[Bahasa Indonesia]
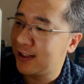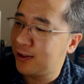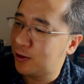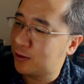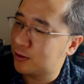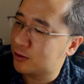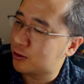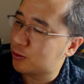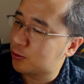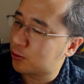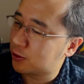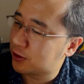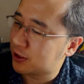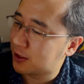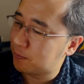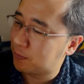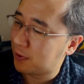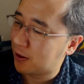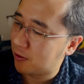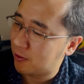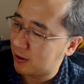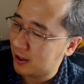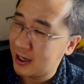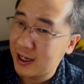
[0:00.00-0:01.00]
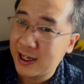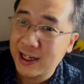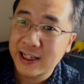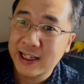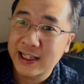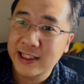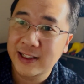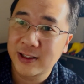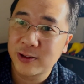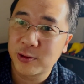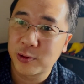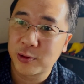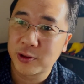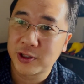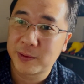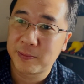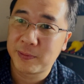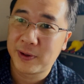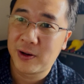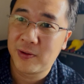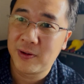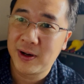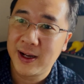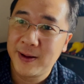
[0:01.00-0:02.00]
yuk turun ke bawah. Kita turun ke
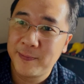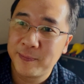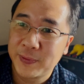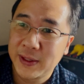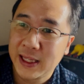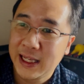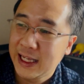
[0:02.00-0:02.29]
bawah.